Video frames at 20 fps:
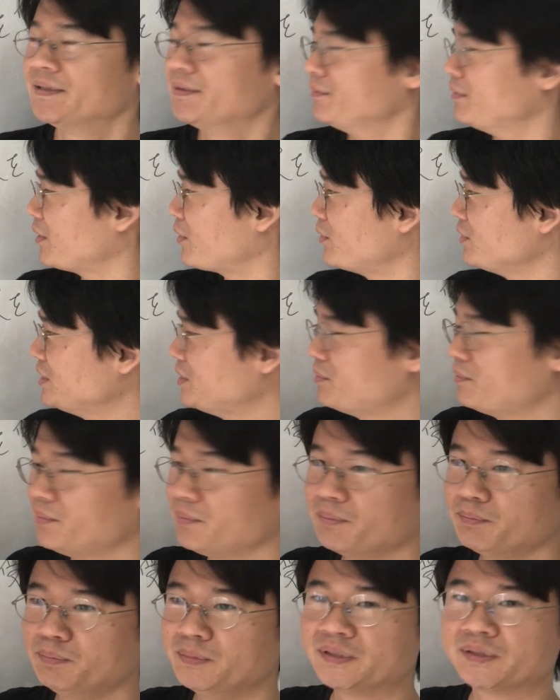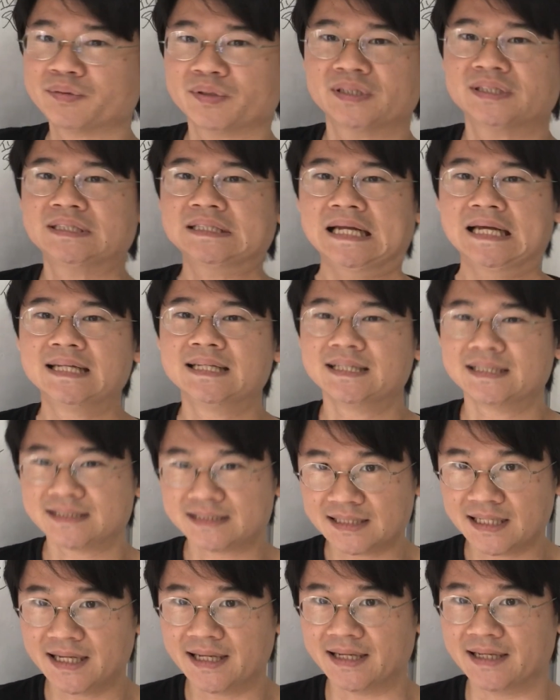もうこんなミスはしないんで
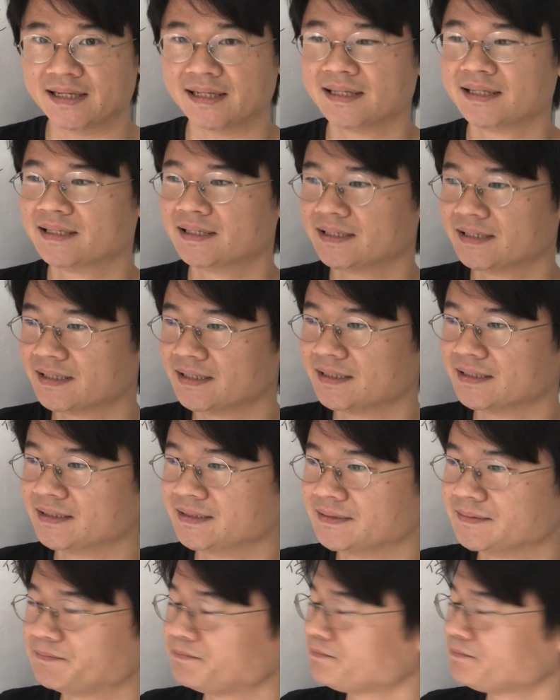すね。はい。